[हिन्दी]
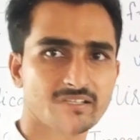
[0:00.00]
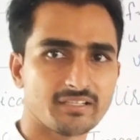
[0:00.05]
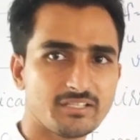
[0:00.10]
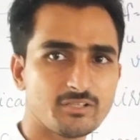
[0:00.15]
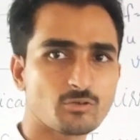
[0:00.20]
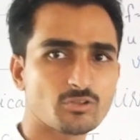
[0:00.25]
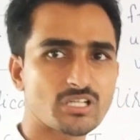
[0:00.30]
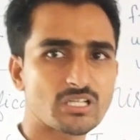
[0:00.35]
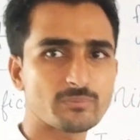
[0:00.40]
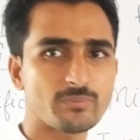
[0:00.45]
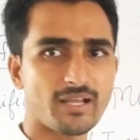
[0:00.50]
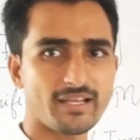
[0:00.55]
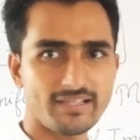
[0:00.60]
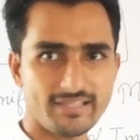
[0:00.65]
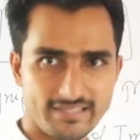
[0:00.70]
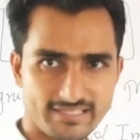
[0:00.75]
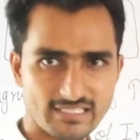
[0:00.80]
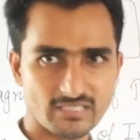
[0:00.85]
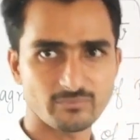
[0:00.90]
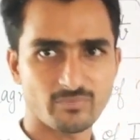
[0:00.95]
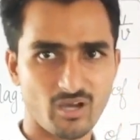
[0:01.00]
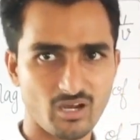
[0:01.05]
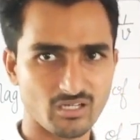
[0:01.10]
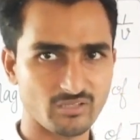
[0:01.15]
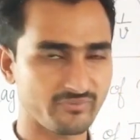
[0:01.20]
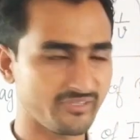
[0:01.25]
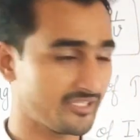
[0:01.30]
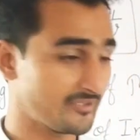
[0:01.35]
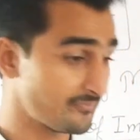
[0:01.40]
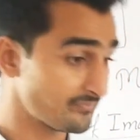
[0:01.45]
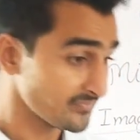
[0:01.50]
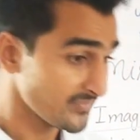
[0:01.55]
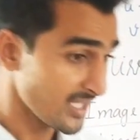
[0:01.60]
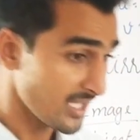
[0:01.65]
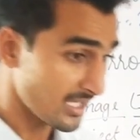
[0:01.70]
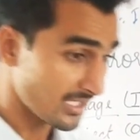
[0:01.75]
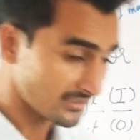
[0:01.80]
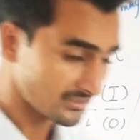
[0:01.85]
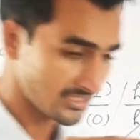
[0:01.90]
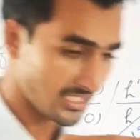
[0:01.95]
डिनोटेड बाय स्मॉल बी
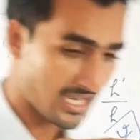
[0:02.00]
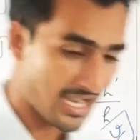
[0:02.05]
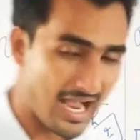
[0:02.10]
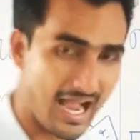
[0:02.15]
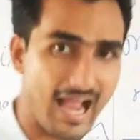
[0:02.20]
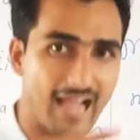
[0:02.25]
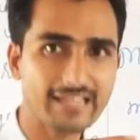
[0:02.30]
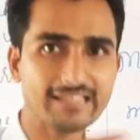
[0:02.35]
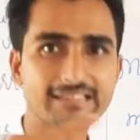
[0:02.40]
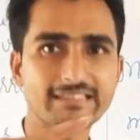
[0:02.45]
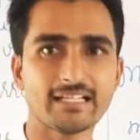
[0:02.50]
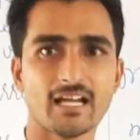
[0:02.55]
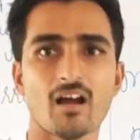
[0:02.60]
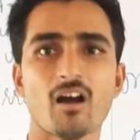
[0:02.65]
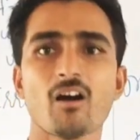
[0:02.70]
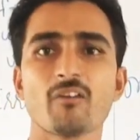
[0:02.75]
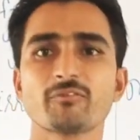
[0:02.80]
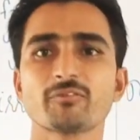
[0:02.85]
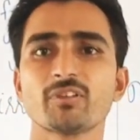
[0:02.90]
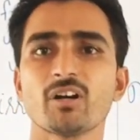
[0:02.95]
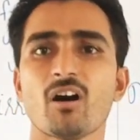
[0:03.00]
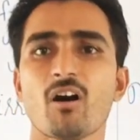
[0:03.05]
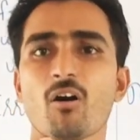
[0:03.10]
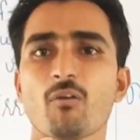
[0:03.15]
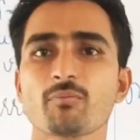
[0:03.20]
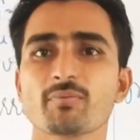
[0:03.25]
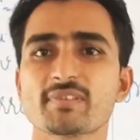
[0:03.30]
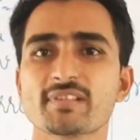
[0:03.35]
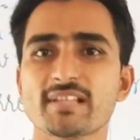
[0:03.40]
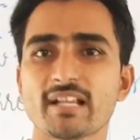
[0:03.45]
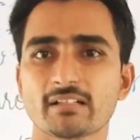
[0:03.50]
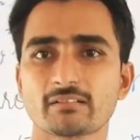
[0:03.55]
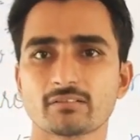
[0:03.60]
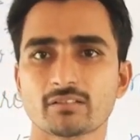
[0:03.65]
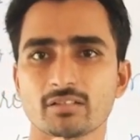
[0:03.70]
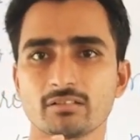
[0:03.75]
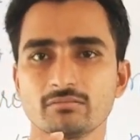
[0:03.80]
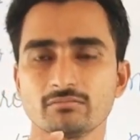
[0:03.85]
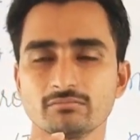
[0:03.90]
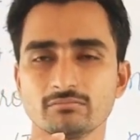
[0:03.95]
द हाइट ऑफ द
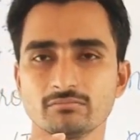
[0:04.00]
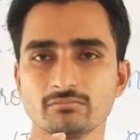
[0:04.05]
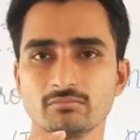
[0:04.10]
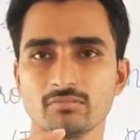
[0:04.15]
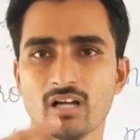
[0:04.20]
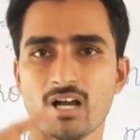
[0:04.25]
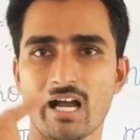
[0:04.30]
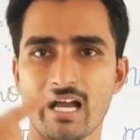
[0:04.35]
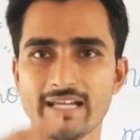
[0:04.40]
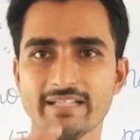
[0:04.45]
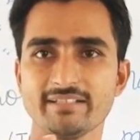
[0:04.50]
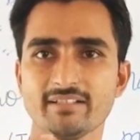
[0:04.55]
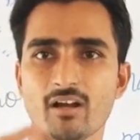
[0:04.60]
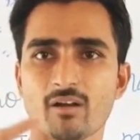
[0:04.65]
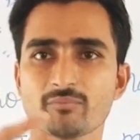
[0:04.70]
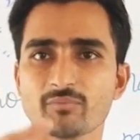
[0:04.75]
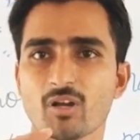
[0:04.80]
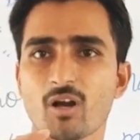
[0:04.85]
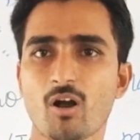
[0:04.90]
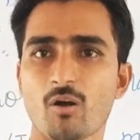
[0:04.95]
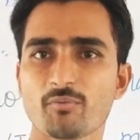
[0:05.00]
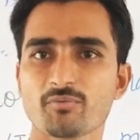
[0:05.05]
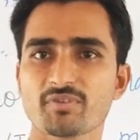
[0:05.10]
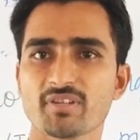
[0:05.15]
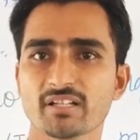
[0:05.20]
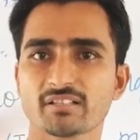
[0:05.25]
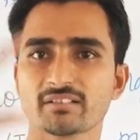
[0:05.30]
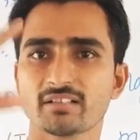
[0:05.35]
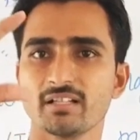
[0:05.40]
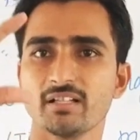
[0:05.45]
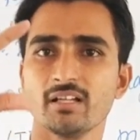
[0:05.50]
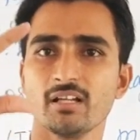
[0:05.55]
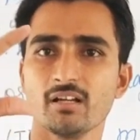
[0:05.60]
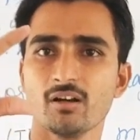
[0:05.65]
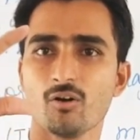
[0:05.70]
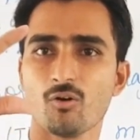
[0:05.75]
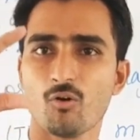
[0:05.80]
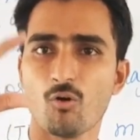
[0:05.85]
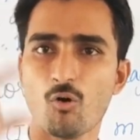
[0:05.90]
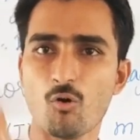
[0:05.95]
ऑब्जेक्ट हाइट ऑफ द
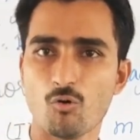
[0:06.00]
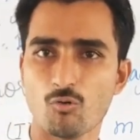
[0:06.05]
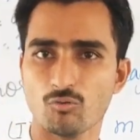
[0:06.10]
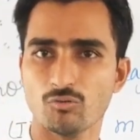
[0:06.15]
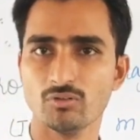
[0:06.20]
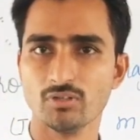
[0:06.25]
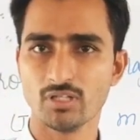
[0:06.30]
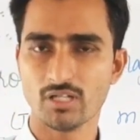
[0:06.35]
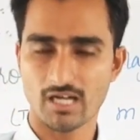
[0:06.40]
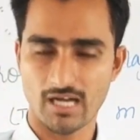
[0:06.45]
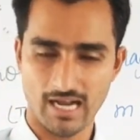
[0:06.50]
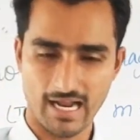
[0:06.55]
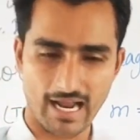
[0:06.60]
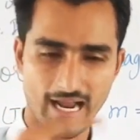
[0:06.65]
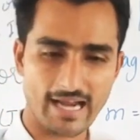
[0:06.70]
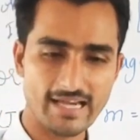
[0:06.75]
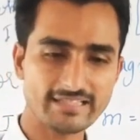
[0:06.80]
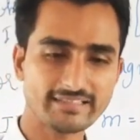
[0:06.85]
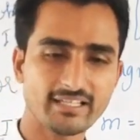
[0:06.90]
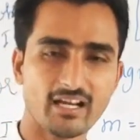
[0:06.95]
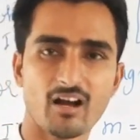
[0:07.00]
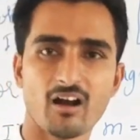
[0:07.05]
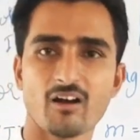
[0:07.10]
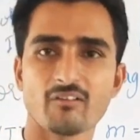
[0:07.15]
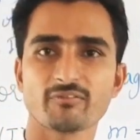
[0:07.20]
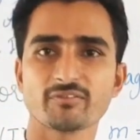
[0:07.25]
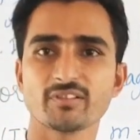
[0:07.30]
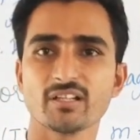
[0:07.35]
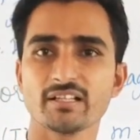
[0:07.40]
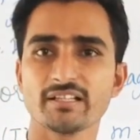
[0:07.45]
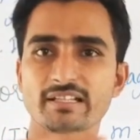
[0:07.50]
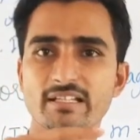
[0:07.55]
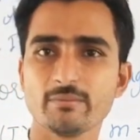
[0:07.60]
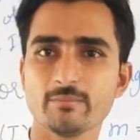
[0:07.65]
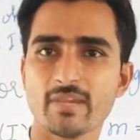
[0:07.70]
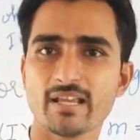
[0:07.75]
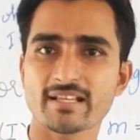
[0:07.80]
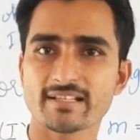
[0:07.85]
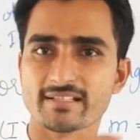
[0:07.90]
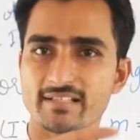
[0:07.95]
ऑब्जेक्ट ओ हाइट ऑफ द
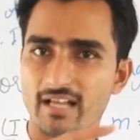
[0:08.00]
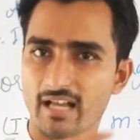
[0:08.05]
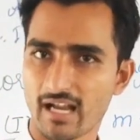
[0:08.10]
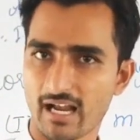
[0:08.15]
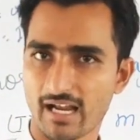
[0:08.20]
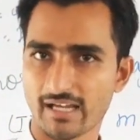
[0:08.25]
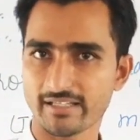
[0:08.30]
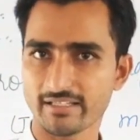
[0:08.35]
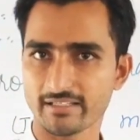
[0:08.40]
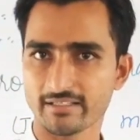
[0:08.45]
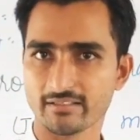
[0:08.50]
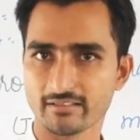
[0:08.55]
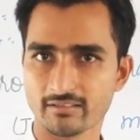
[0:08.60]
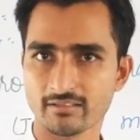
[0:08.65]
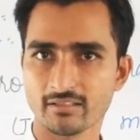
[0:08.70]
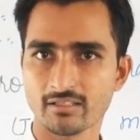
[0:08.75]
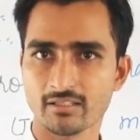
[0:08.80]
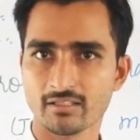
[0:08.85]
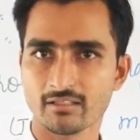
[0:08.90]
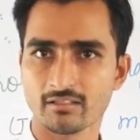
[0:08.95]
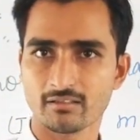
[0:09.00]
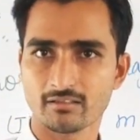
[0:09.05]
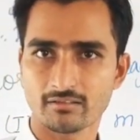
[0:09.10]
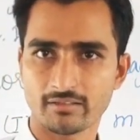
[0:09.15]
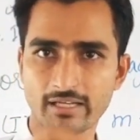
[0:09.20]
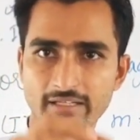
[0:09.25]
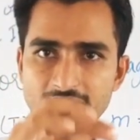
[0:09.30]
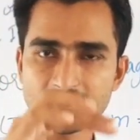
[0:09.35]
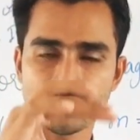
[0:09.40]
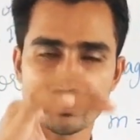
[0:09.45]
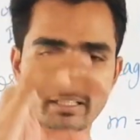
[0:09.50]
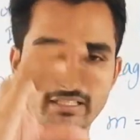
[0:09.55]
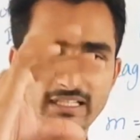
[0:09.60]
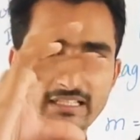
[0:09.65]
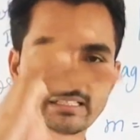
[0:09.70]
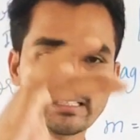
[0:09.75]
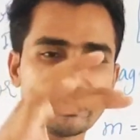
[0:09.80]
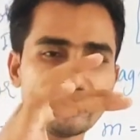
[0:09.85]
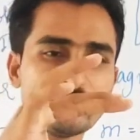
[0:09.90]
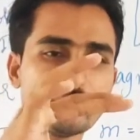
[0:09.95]
इमेज आई राइट
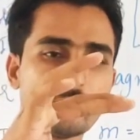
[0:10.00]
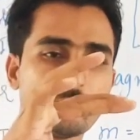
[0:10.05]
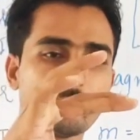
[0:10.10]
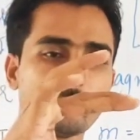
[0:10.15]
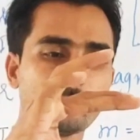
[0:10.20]
कितनी